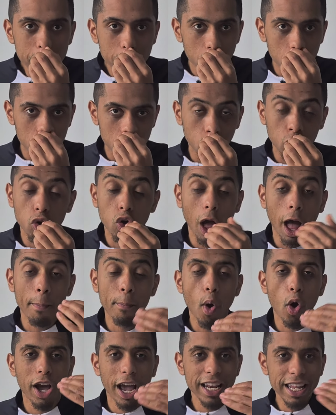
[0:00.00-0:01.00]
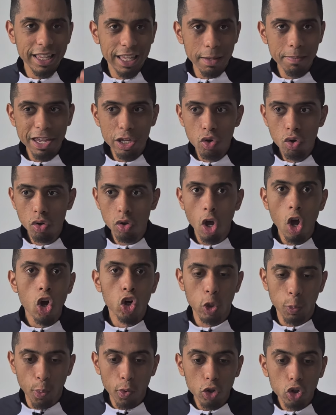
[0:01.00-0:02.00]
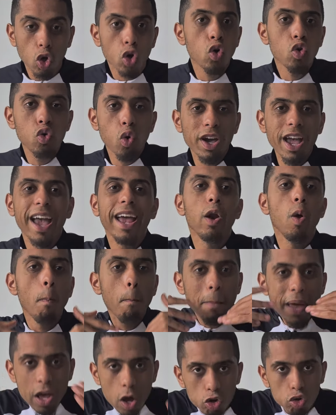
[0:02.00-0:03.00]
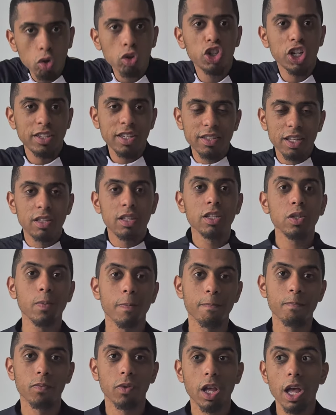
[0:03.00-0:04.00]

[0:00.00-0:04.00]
euh, donc le rapport qualité-minute, je pense que Kukureya est le meilleur joueur de Chelsea cette saison.